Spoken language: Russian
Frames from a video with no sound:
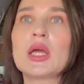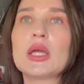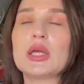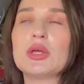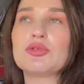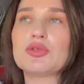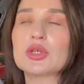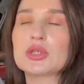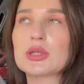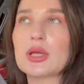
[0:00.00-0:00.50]

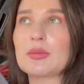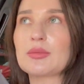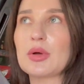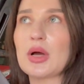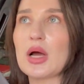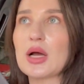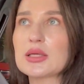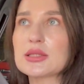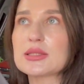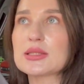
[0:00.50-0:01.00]
И у них там
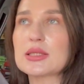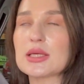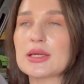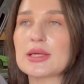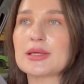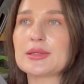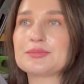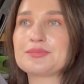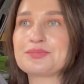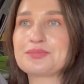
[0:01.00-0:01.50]

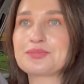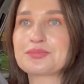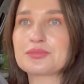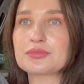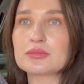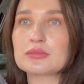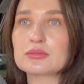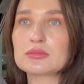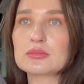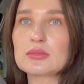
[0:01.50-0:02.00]
акция
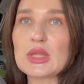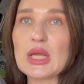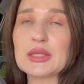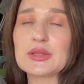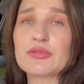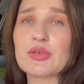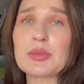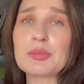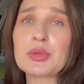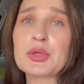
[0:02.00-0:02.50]

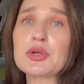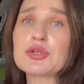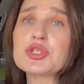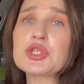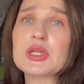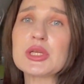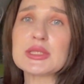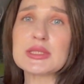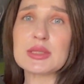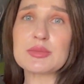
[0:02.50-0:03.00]
две берешь,
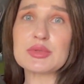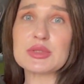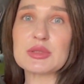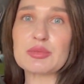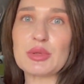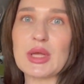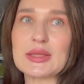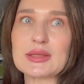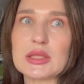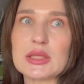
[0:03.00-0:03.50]
третья
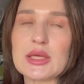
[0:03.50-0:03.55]
бесплатно.